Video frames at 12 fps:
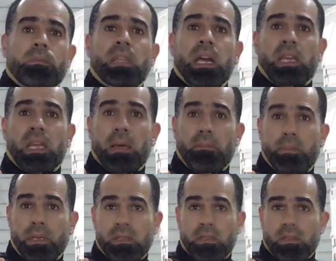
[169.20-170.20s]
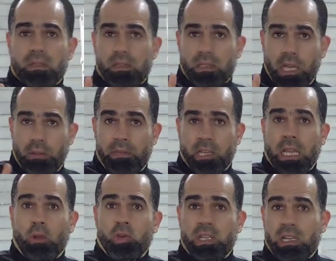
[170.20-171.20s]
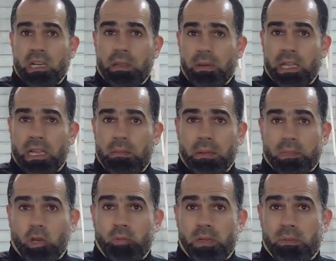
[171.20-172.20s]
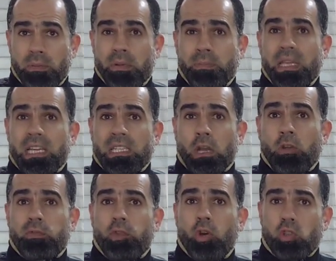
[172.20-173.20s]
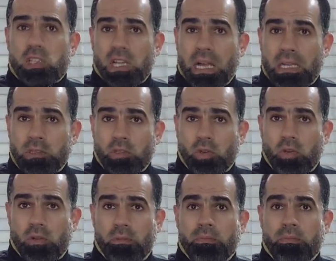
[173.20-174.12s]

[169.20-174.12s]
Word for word: يبدا يلبن يعمل يكون اللبن بتاعه بيبدا يتكون في الحصاله عنده